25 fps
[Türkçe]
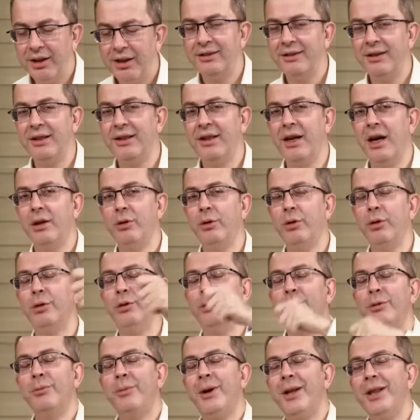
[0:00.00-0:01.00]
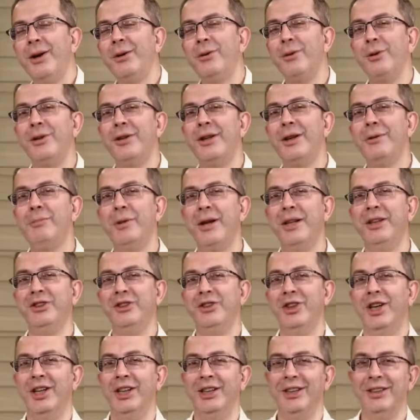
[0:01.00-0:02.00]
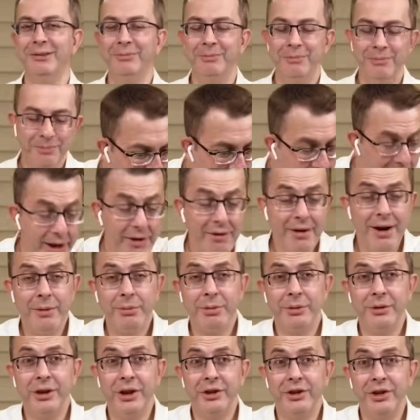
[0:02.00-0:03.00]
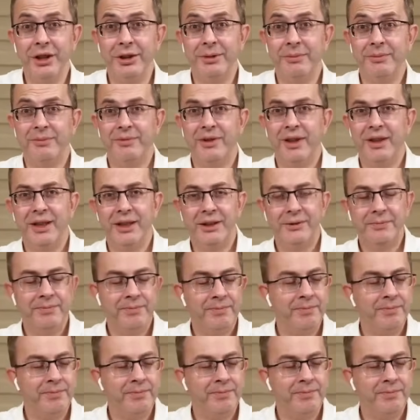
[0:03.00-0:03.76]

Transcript: Senin haloğlunu bana gönder ben işe alayım. E ne var bunda canım falan.